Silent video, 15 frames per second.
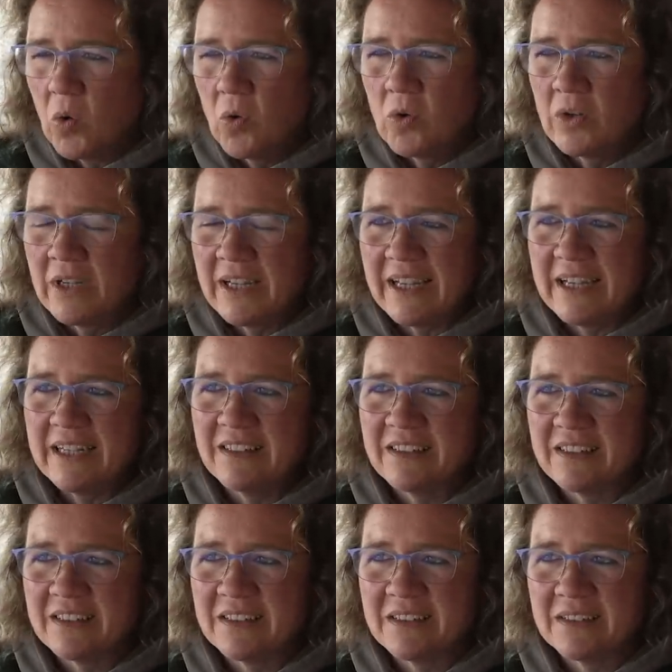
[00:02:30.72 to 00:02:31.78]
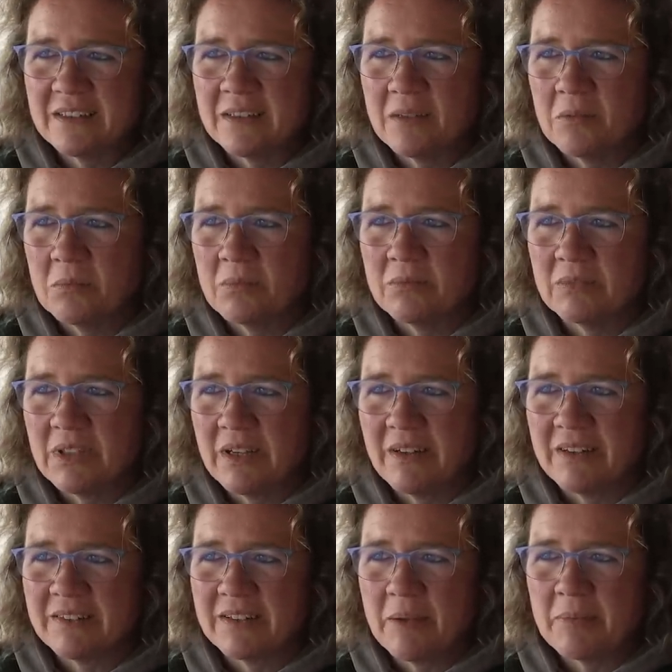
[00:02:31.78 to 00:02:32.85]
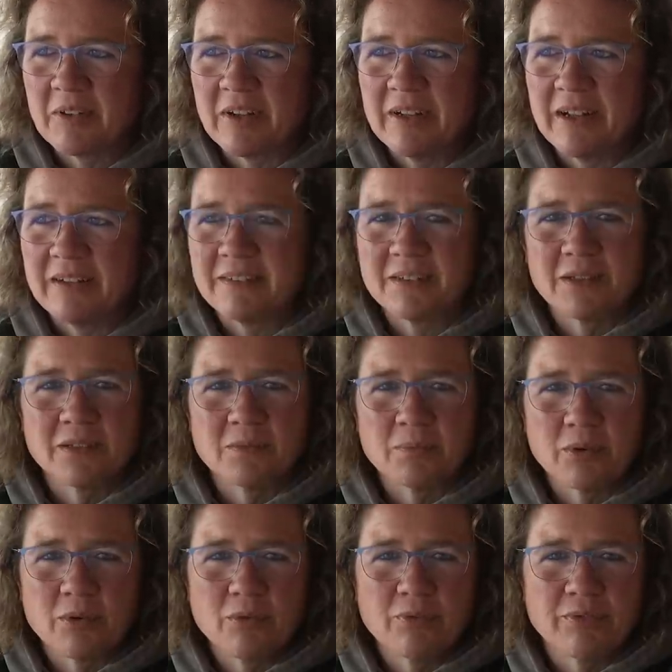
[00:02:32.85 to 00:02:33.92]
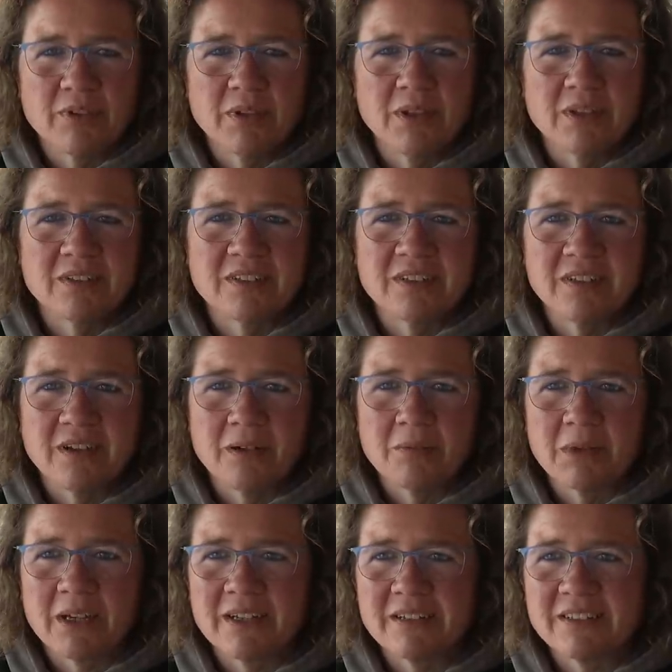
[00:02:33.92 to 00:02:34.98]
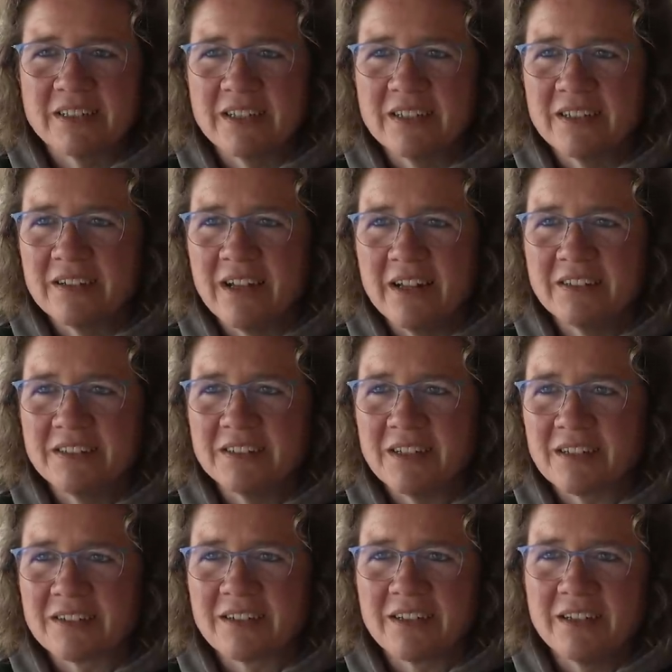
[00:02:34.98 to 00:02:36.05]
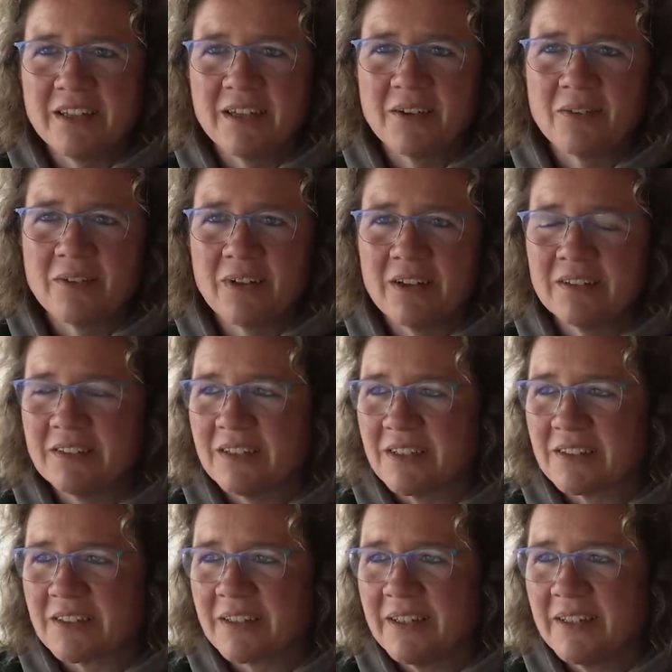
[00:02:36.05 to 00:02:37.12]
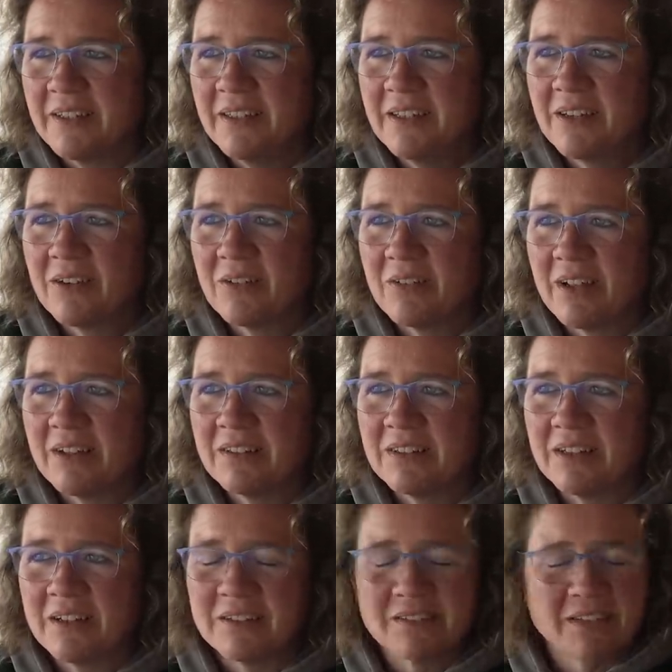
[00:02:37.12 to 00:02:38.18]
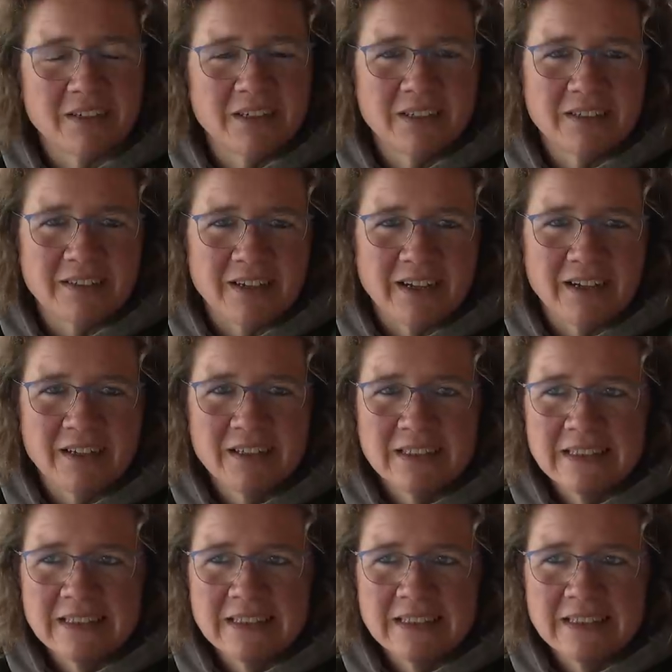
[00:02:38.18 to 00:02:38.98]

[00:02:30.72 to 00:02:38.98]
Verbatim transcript: ohne Ende ähm, ja, selbsternannte Profis, die einem da erzählen, Anti-Jagd-Training und Anti-Jagd-Training hier und Anti-Jagd-Training da.